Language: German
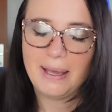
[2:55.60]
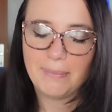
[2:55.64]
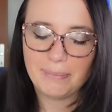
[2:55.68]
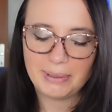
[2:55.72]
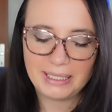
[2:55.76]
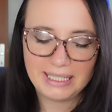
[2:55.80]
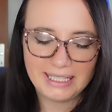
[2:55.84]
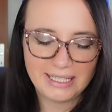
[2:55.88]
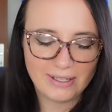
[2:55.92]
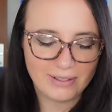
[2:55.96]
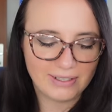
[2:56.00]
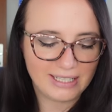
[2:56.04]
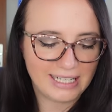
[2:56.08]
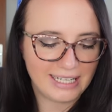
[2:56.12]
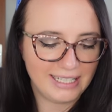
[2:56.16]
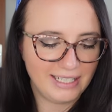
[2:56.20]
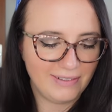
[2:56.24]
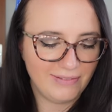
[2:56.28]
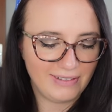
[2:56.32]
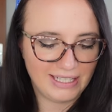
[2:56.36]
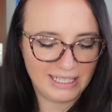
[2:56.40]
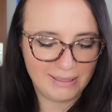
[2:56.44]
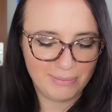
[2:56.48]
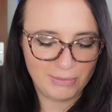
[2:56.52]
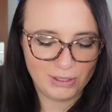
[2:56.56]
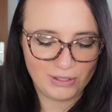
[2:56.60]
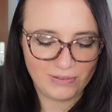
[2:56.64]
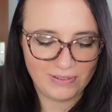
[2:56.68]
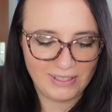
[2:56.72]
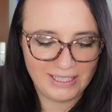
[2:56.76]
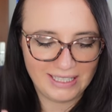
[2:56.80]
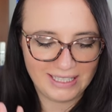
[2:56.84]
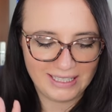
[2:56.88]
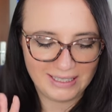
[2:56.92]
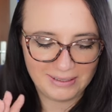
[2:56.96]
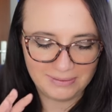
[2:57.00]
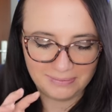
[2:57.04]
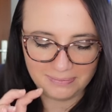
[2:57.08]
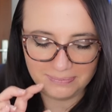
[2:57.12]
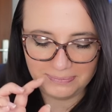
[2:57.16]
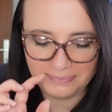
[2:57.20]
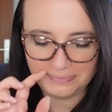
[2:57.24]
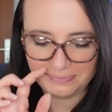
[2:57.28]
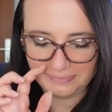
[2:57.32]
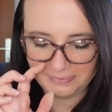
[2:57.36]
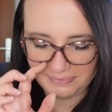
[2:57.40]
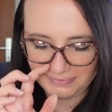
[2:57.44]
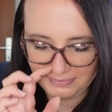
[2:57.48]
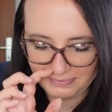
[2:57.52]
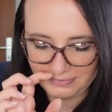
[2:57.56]
Brina und Daniel werden mich wieder
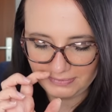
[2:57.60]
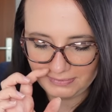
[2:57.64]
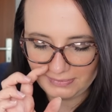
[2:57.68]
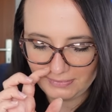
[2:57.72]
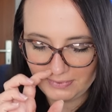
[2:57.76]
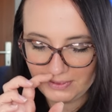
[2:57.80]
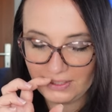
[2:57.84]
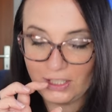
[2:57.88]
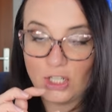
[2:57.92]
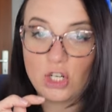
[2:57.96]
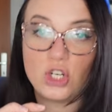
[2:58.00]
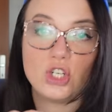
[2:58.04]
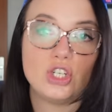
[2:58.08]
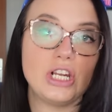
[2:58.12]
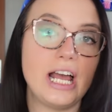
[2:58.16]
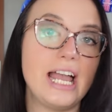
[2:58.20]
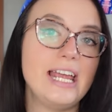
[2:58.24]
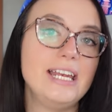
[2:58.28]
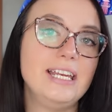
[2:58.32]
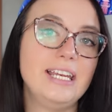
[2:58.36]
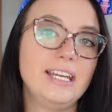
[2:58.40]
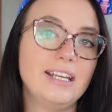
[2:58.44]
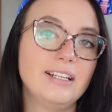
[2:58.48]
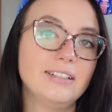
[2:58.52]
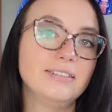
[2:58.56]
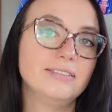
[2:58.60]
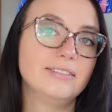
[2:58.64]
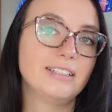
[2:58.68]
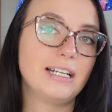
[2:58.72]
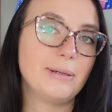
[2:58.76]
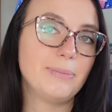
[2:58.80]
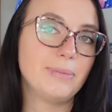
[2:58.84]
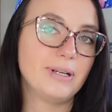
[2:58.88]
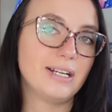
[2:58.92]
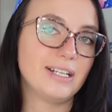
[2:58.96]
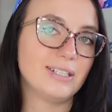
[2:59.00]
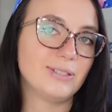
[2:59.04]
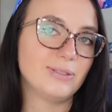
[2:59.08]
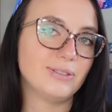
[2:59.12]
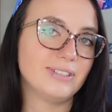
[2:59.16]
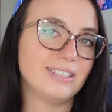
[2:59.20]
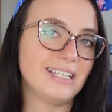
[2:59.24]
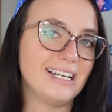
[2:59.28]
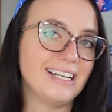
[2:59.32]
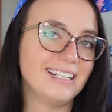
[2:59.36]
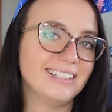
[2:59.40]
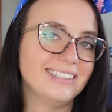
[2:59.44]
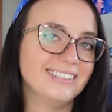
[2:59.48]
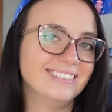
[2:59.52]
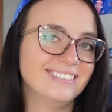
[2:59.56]
steinigen, kann man das so
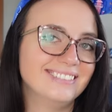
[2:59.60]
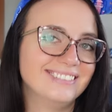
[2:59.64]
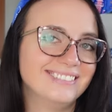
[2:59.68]
sagen?